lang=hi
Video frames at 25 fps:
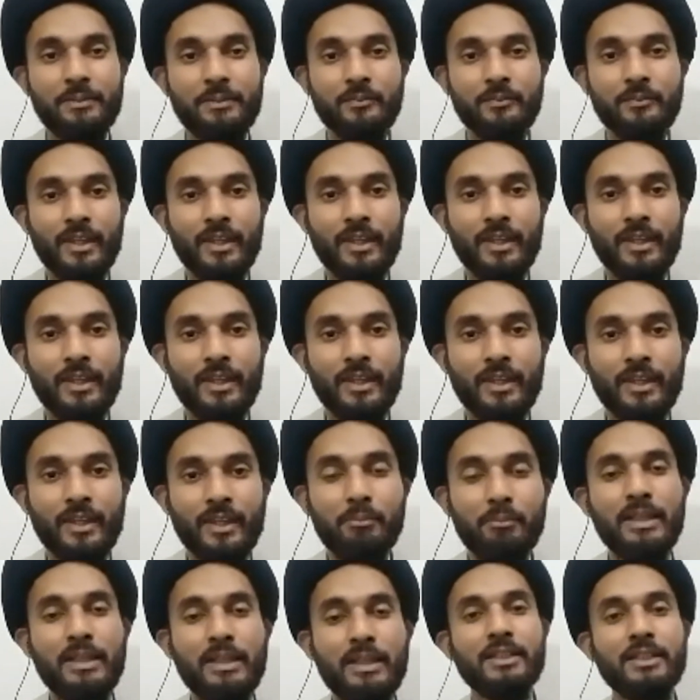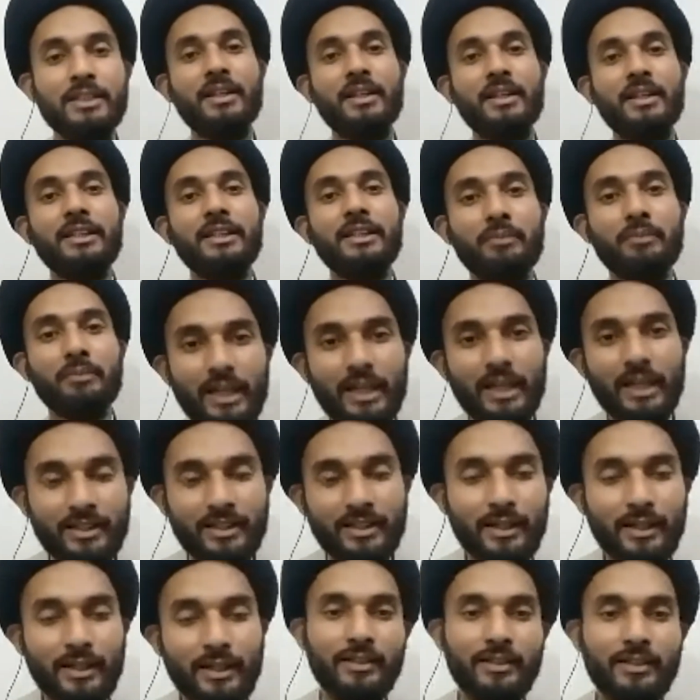हमने जनरेटर बना रखा है
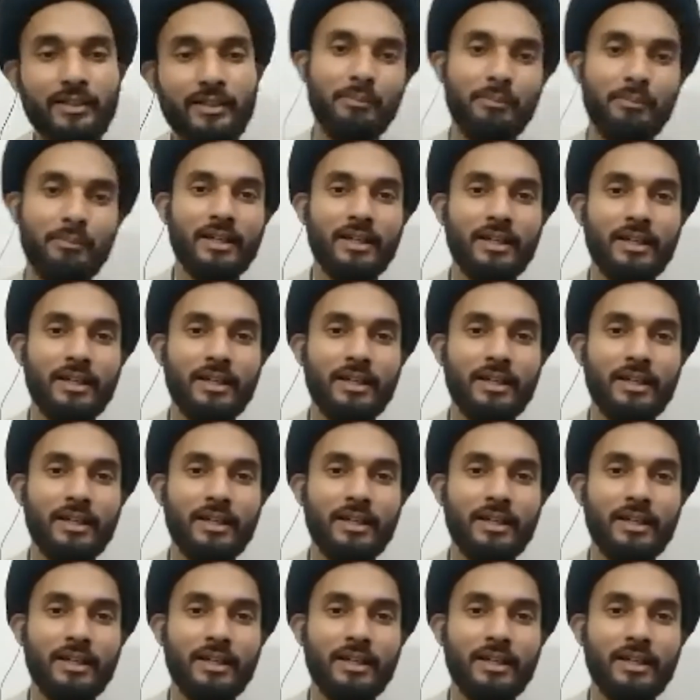नहीं भैया